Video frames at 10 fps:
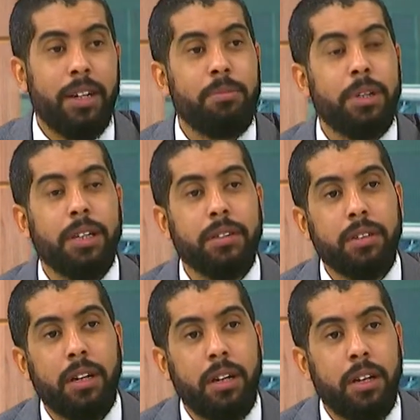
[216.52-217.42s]
en vigencia
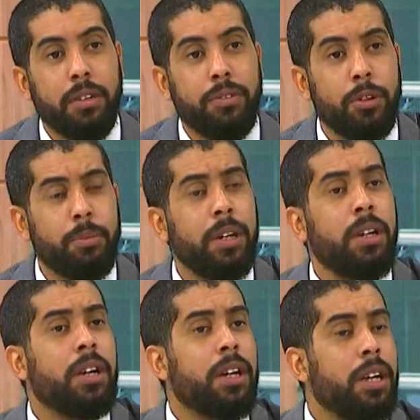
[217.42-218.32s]
de la reforma,
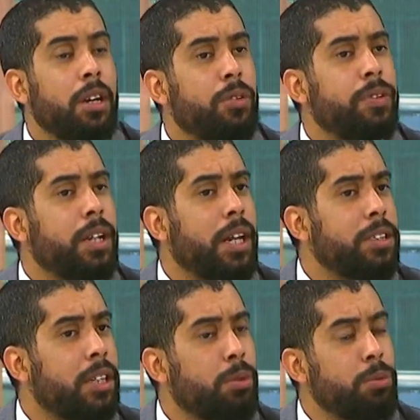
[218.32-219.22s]
que los fiscales
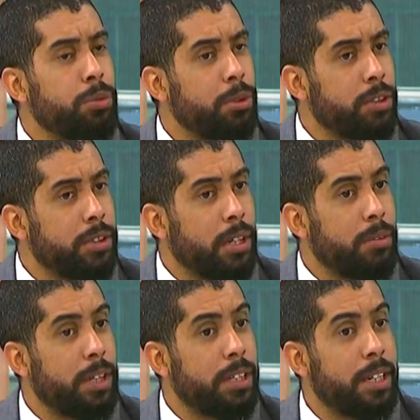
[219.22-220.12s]
adjuntos hicieran
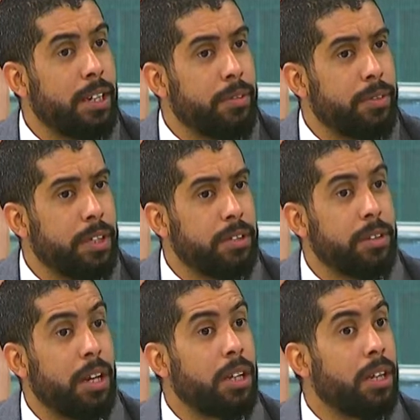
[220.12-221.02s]
una tarea
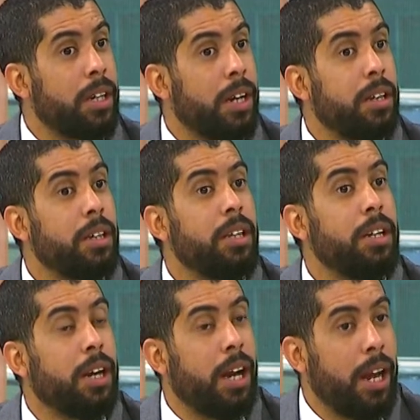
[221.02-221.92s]
diferencial que era ir
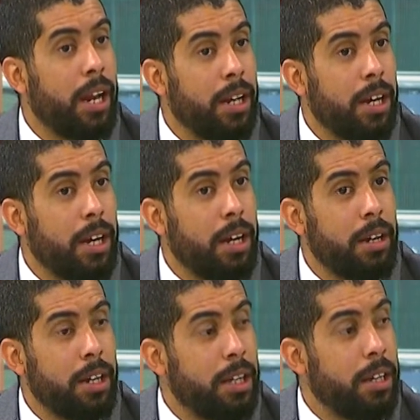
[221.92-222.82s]
a, la,
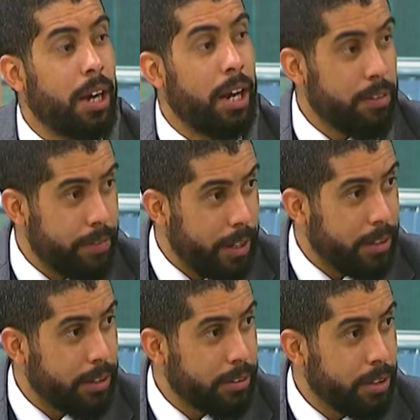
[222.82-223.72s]
eh, a las
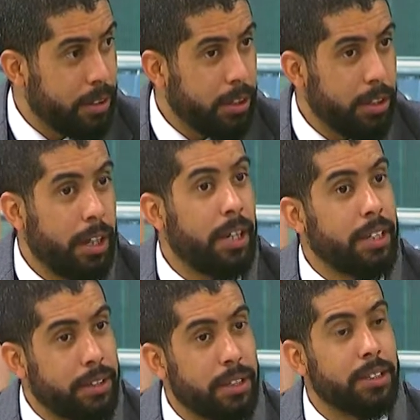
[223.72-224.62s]
faltas. ¿ah?
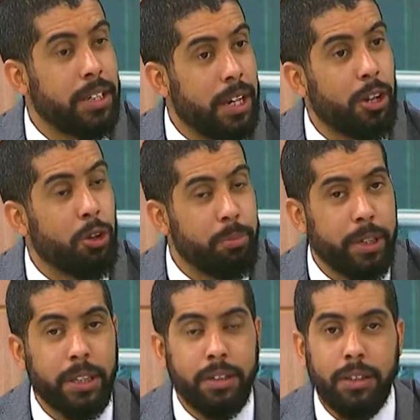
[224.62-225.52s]
Esa sería la
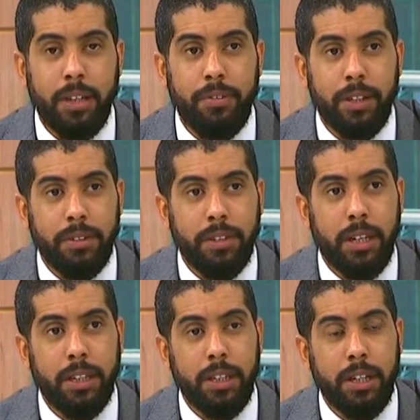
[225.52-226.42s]
competencia diferencial que
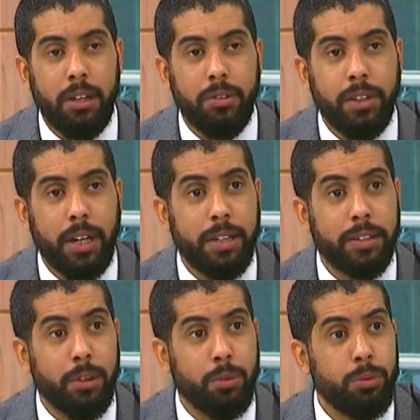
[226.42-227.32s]
tenían los fiscales
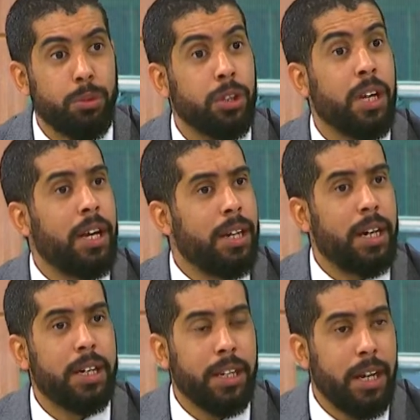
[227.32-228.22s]
adjuntos. La
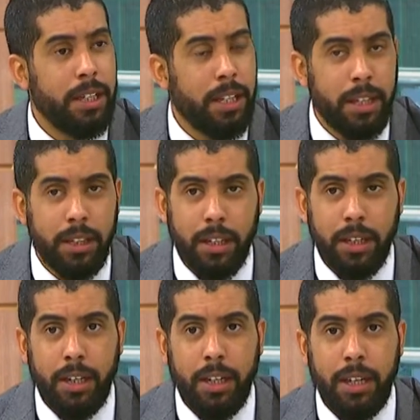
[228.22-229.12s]
realidad
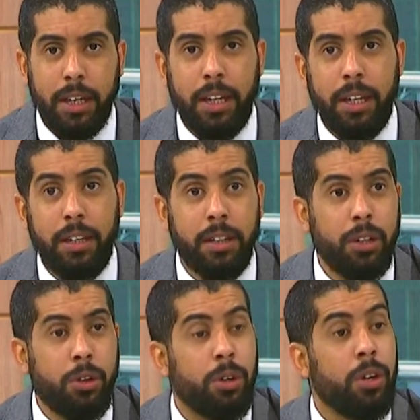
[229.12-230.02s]
que eh,
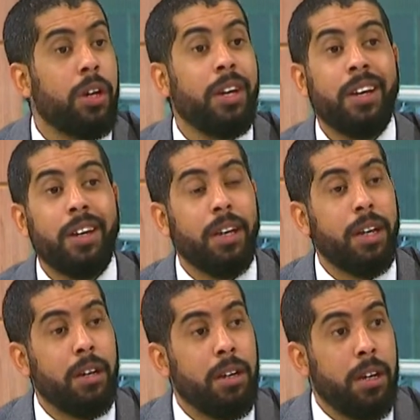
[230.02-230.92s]
indicó que
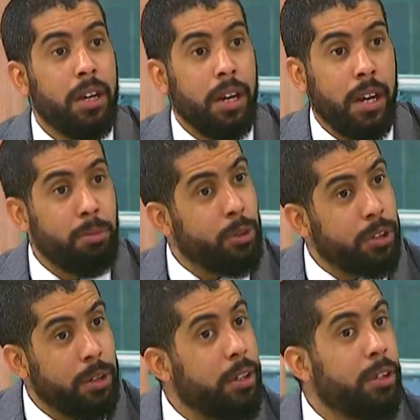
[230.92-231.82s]
en
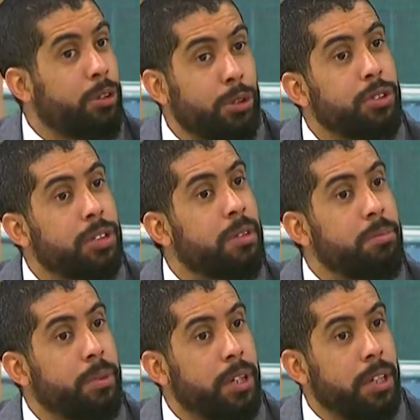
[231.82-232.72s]
Montevideo no
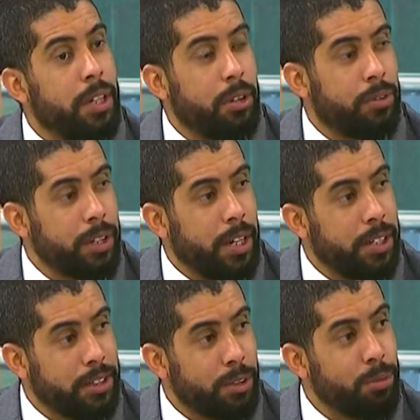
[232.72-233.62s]
siempre los fiscales
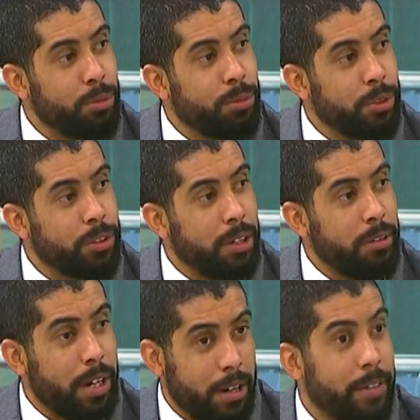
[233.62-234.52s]
adjuntos iban
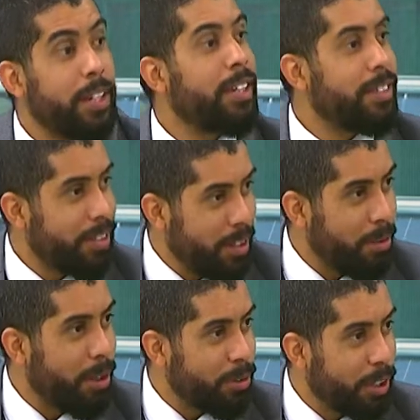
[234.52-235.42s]
a las faltas, iban
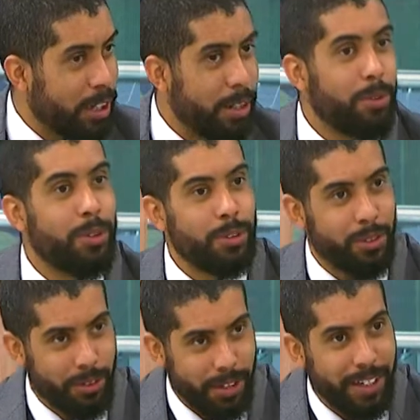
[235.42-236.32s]
los ascriptos, o
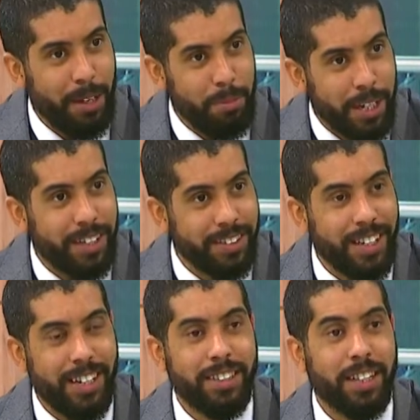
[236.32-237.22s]
sea, también hacían
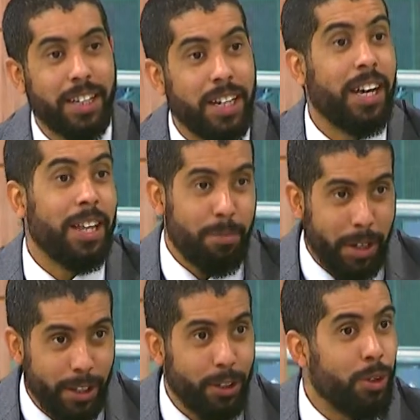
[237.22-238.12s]
esa tarea, además
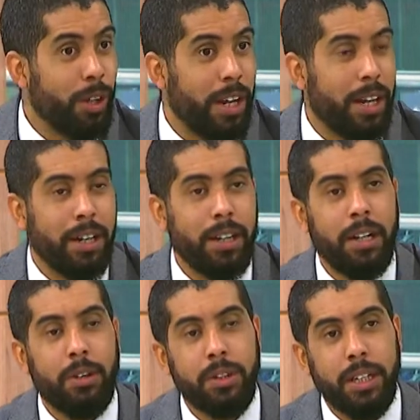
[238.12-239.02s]
de toda la,
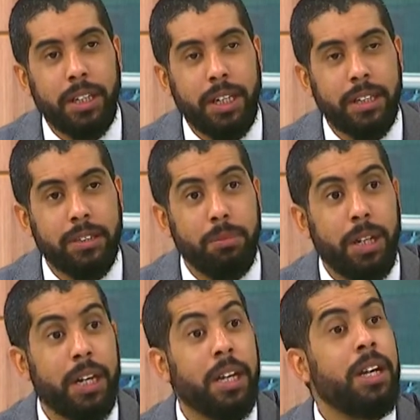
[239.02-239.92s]
otra tarea
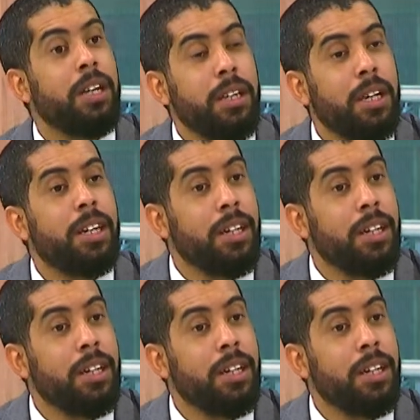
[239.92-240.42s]
similar. Y en el